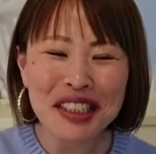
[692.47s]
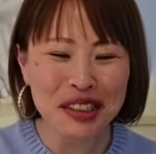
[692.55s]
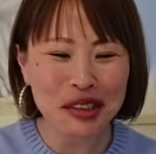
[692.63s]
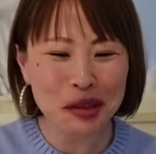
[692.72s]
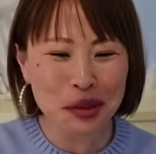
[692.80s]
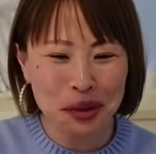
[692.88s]

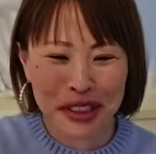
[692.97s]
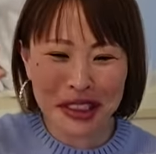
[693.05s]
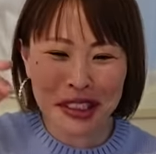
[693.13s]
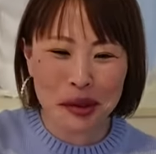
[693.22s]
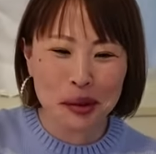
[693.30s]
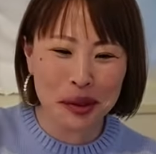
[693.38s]
ずっと似た
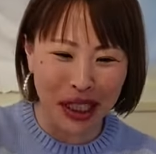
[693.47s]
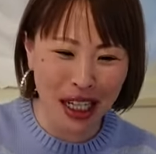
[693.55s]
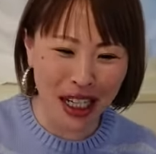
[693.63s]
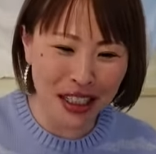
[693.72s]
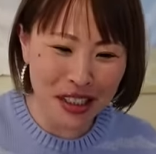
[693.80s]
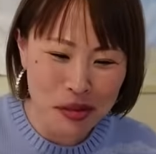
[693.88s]
よう
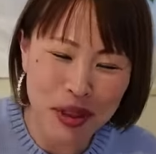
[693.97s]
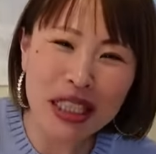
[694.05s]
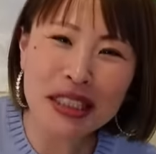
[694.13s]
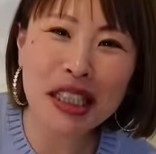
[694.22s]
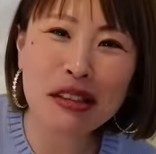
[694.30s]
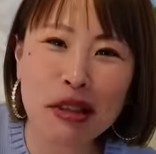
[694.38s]
な、皆
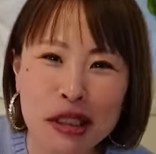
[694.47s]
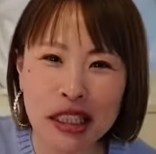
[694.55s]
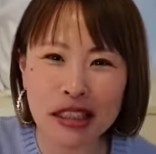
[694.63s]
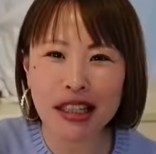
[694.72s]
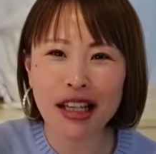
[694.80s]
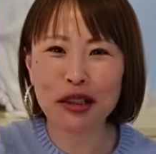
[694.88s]
さんは
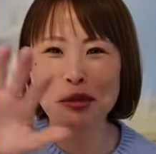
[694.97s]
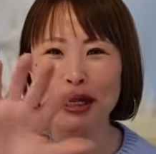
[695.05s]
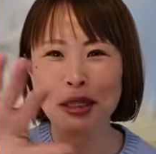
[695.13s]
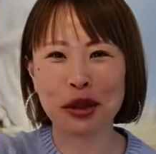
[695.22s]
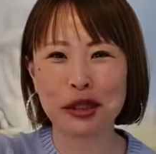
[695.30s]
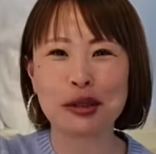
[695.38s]
絶対うま
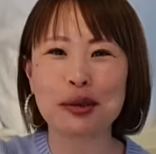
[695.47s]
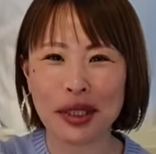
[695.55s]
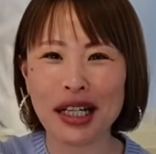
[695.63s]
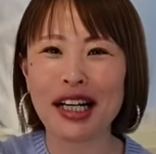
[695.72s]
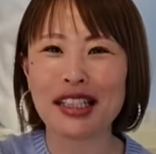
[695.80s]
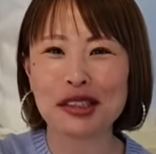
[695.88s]
くいくと
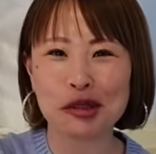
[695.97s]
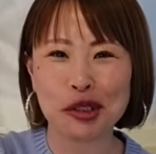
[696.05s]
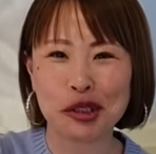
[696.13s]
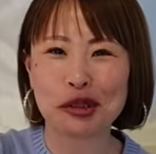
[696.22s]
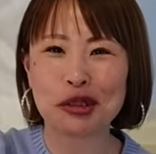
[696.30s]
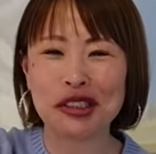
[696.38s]
か、
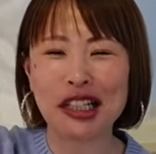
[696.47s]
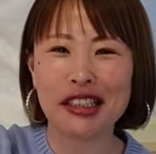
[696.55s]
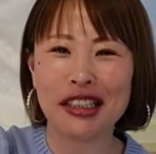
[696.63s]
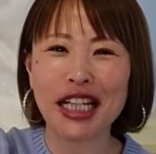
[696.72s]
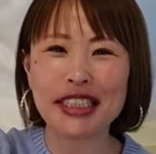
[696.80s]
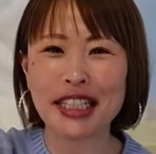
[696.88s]
す、な、
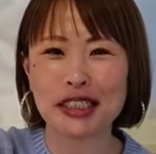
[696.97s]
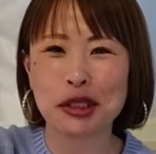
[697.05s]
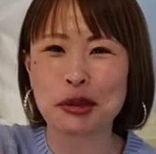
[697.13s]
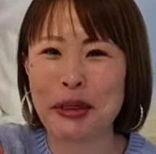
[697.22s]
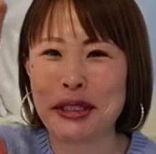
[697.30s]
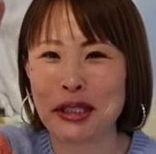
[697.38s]
なぜか
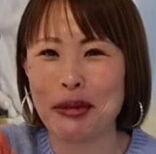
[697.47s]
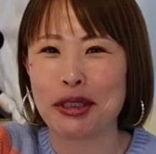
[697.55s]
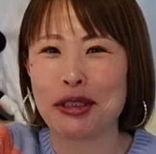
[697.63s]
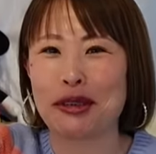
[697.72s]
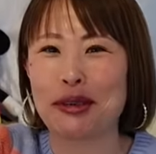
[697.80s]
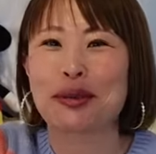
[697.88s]
全てうま
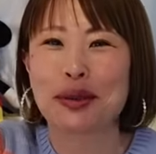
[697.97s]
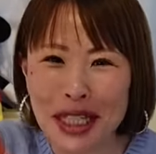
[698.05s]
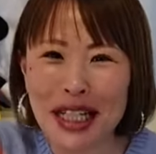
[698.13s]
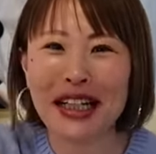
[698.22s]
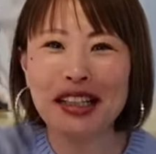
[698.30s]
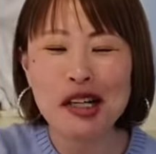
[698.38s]
くいくと
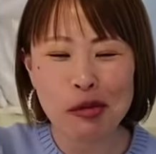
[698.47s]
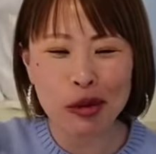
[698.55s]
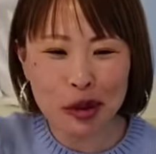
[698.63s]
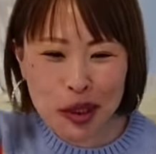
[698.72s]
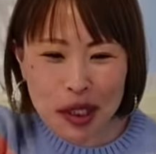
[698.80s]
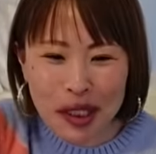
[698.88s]
か、もう
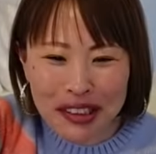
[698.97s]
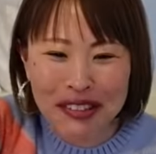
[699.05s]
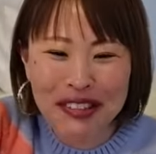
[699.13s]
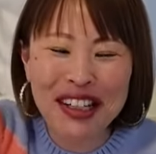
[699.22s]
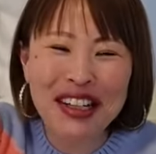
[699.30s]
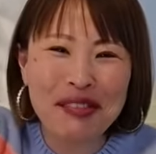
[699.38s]
それ
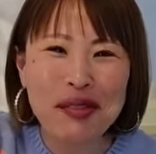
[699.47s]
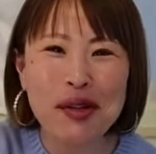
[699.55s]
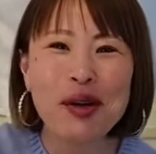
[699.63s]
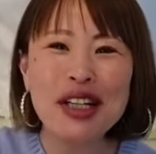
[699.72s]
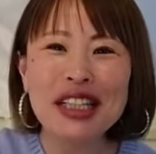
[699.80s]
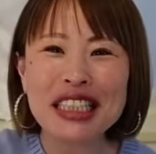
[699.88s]
はも
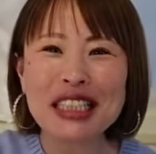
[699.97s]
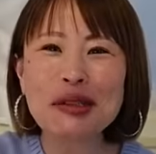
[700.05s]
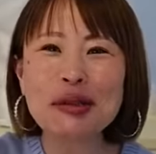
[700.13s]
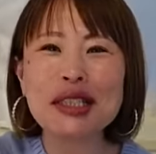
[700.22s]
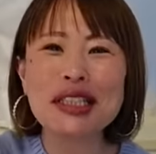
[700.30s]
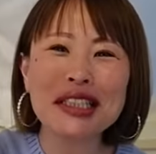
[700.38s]
う意
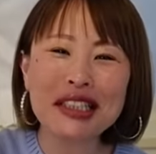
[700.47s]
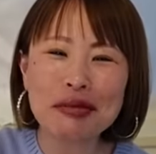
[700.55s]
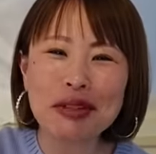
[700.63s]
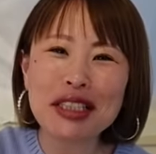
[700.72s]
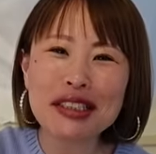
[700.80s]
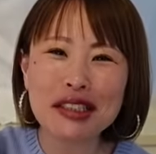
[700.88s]
図的に
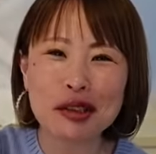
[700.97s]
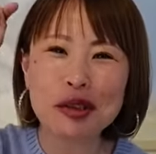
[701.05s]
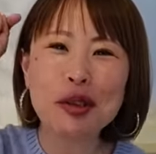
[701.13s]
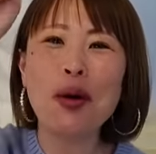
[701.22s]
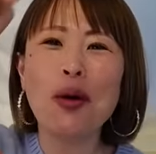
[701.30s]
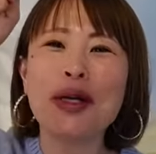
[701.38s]
皆さんの
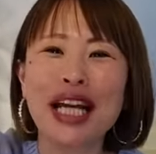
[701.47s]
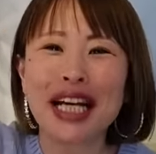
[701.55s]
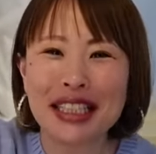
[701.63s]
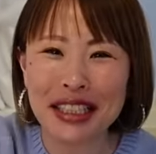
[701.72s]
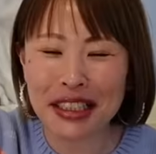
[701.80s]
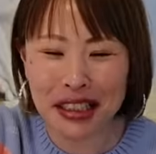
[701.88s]
脳に
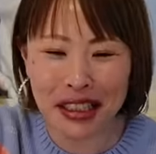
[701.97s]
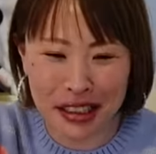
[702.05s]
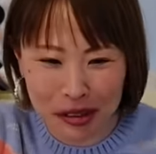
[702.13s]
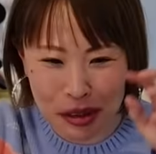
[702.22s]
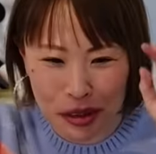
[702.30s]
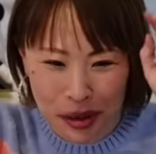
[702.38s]
働きかけて
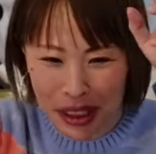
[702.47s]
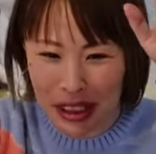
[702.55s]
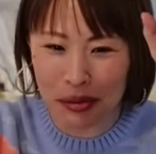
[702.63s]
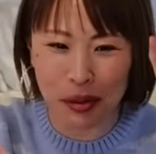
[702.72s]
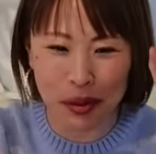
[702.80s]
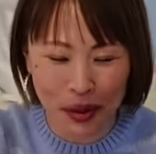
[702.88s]
るんですね。
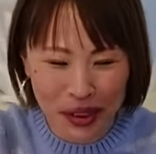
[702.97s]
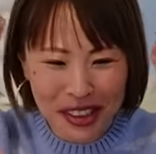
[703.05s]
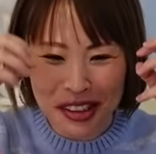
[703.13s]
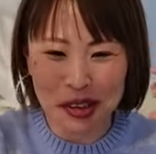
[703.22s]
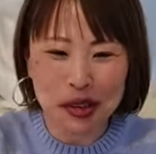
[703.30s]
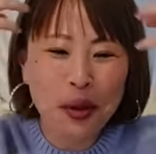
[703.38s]
もう、
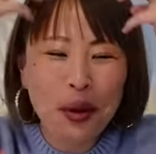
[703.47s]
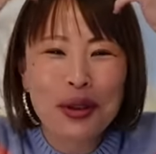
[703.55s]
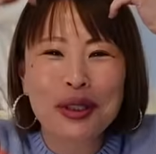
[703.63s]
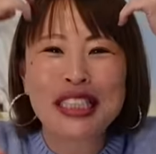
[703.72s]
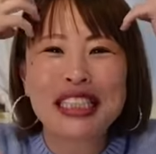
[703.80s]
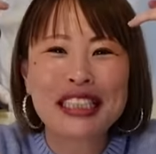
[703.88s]
脳よ
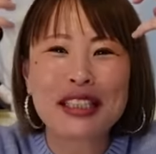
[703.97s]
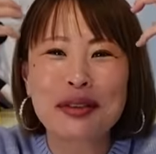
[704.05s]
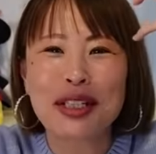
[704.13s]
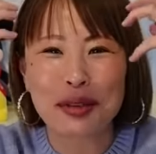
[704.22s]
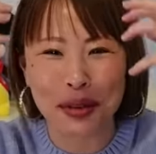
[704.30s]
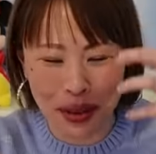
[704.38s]
聞いてく
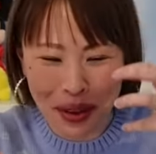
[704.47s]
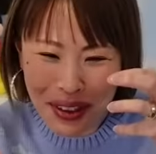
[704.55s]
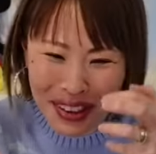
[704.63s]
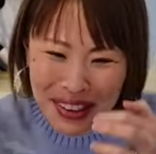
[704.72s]
れと。